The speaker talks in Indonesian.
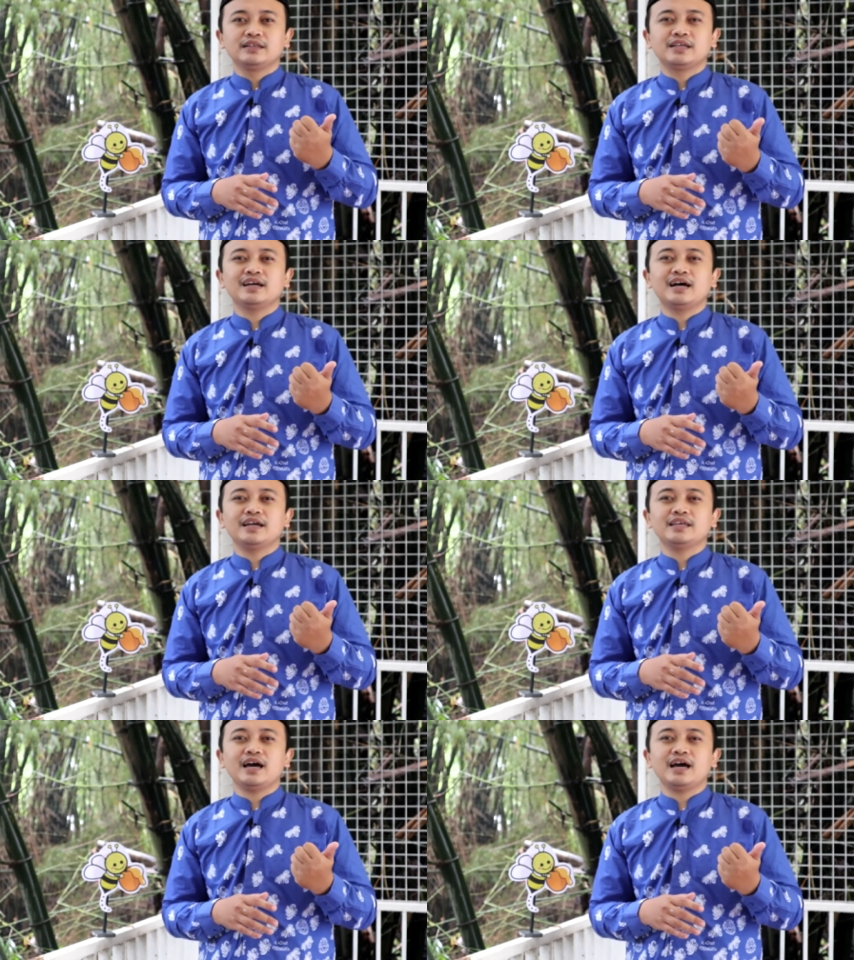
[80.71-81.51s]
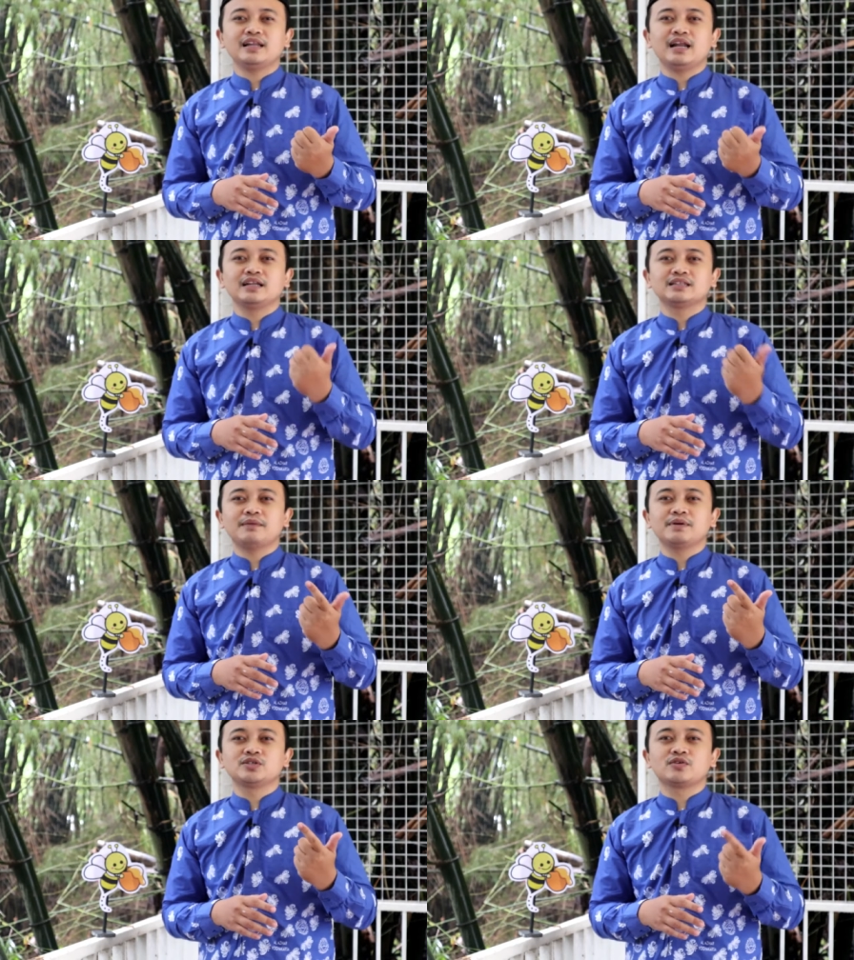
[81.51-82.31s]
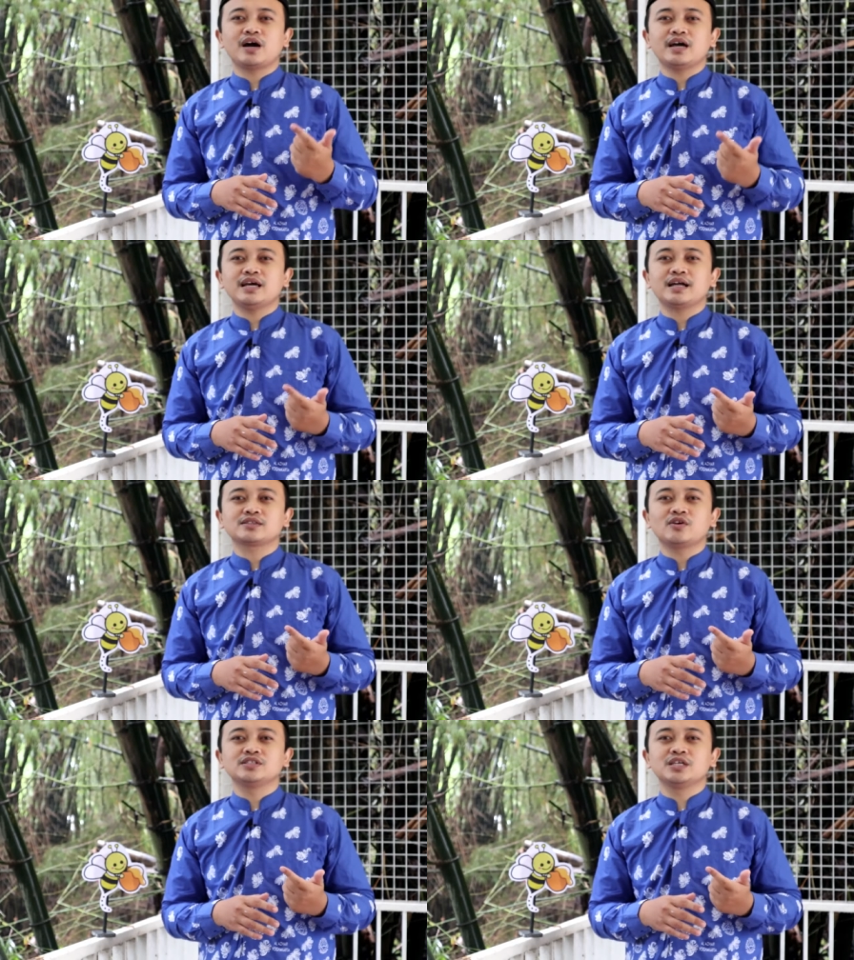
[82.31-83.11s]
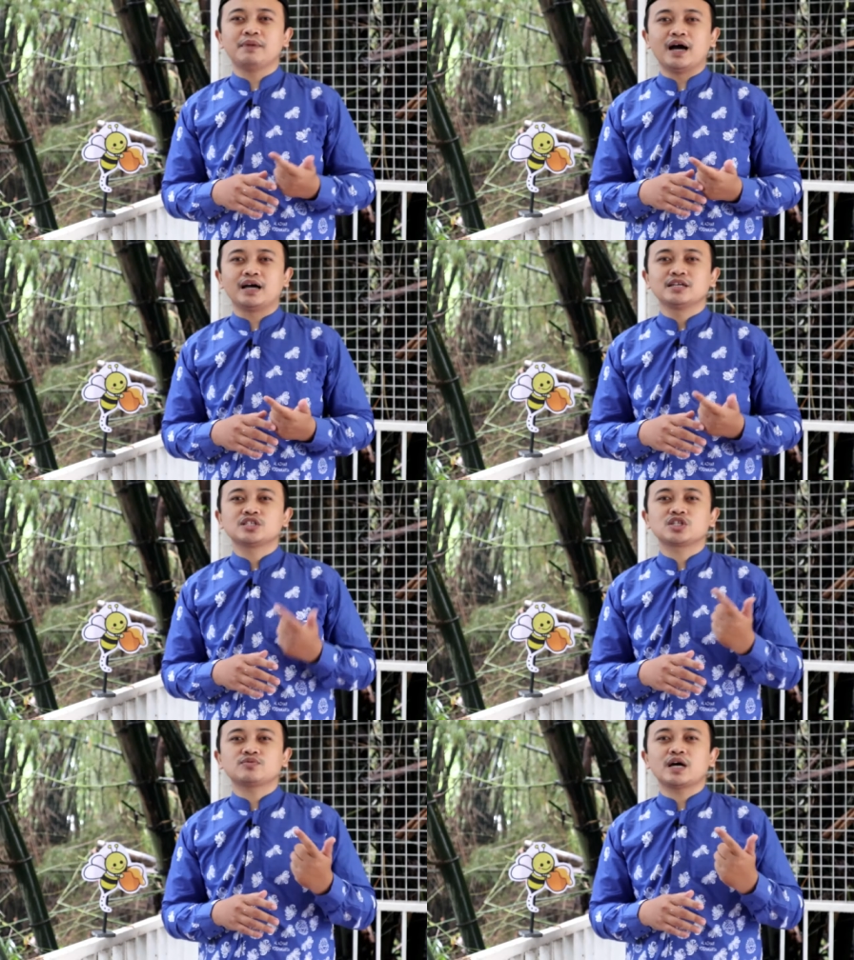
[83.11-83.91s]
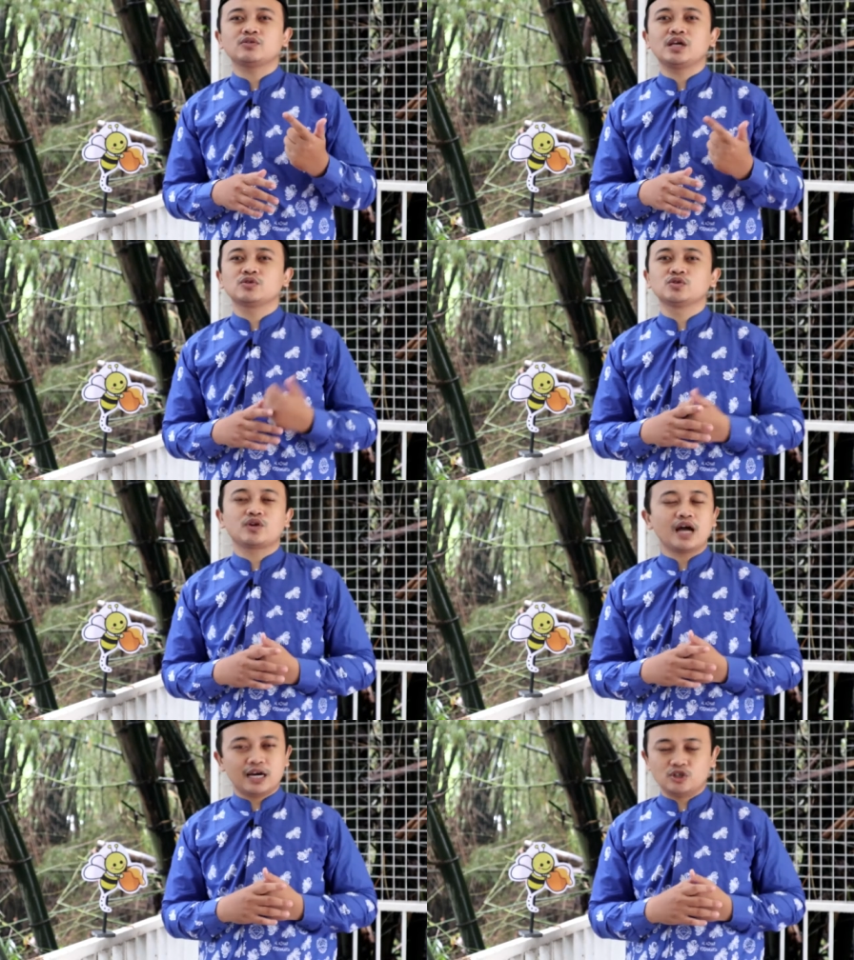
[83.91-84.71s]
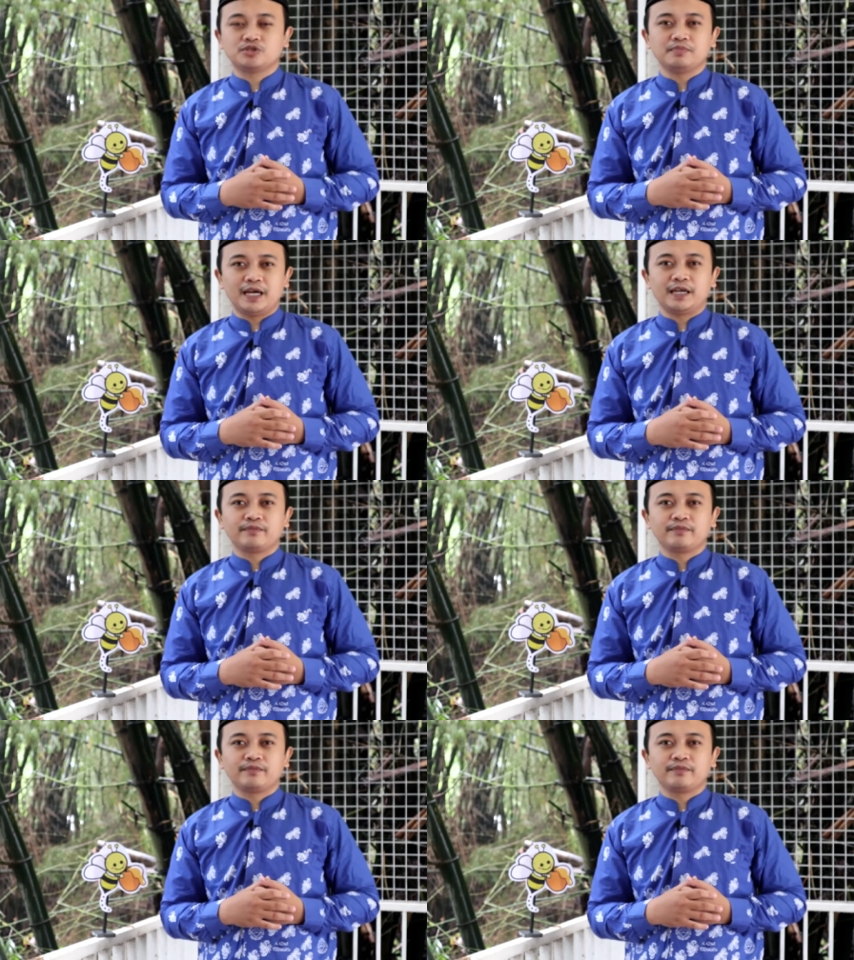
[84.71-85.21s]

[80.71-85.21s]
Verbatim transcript: Tidak hanya halal, tapi juga yang thayyibah. Sesuatu itu juga harus baik.